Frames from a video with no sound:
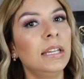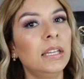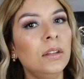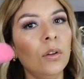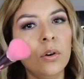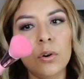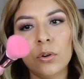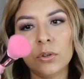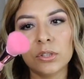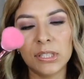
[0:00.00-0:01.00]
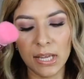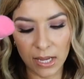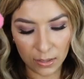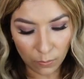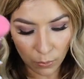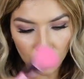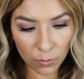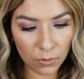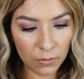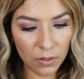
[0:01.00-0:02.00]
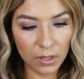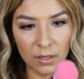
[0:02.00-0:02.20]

líquido o sea en polvo.